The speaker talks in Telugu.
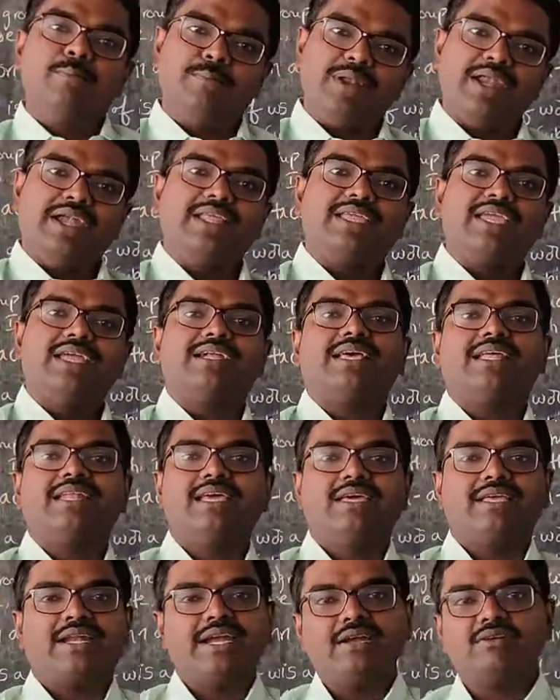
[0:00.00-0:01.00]
ప్రెడికేట్
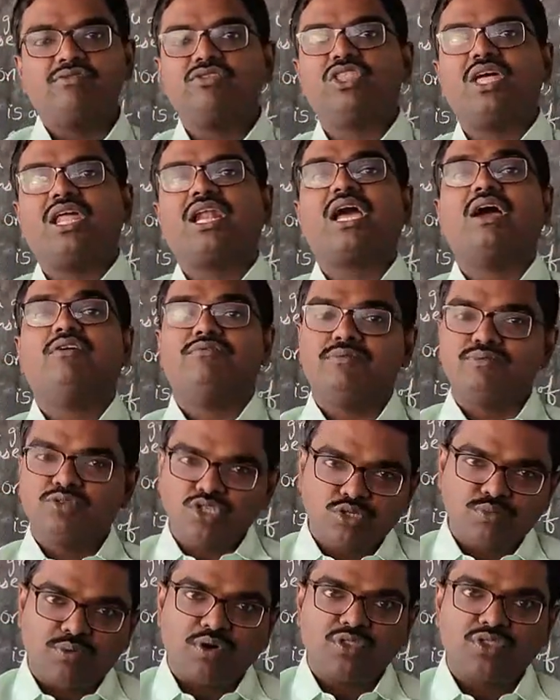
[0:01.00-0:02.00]
అనే రెండు విధాలుగా
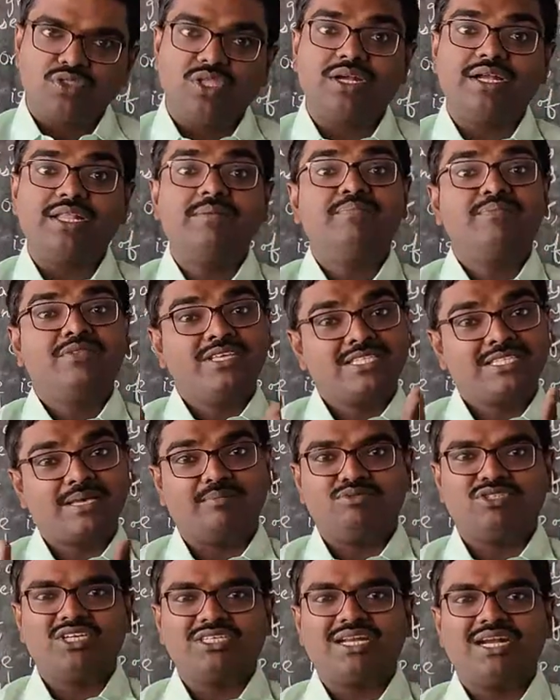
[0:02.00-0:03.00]
విభజించబడుతుందండి
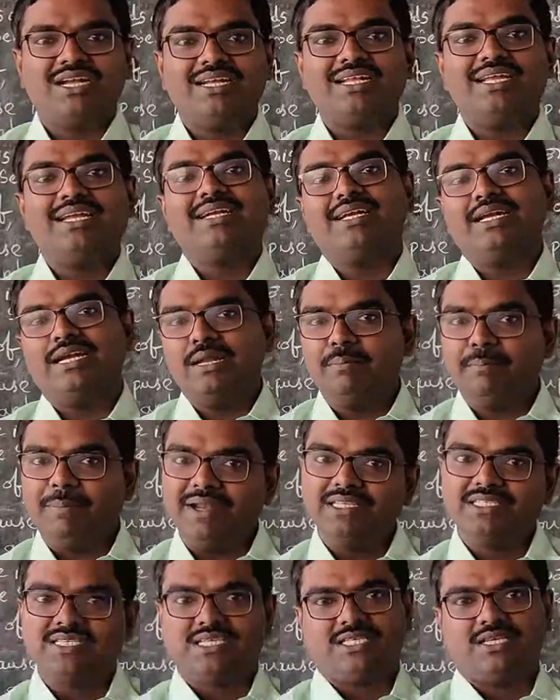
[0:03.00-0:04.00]
సబ్జెక్ట్ అంటే
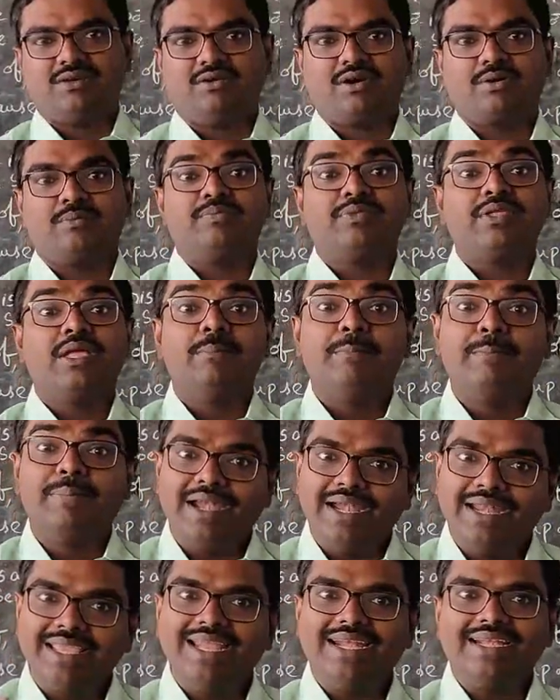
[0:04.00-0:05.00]
ఏంటి చేసేవాడు
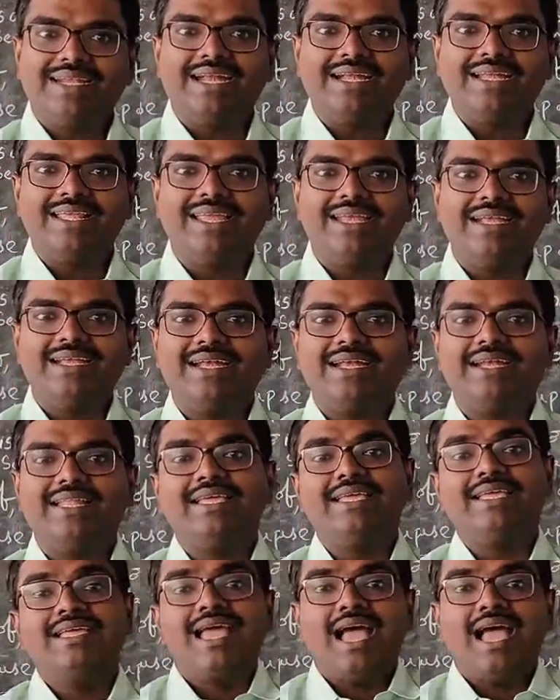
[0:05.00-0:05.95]
ప్రెడికేట్ అంటే ఏంటండి